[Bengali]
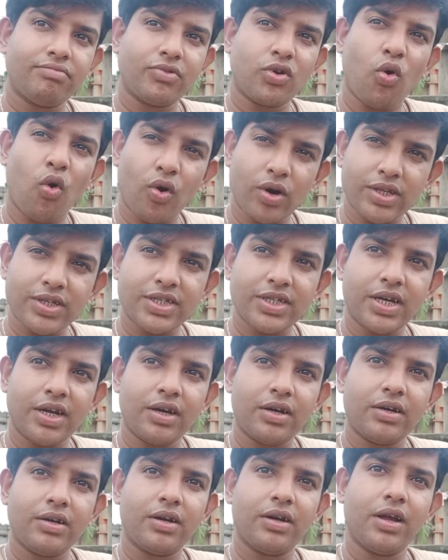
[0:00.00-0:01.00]
খরচার
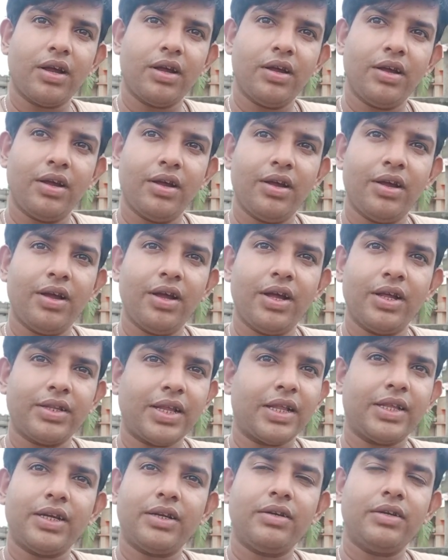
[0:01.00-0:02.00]

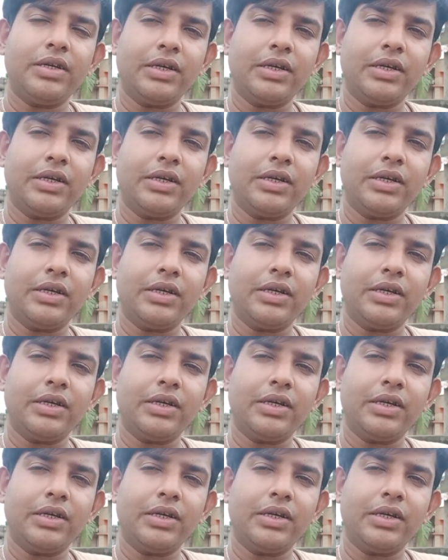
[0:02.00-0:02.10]
তাদের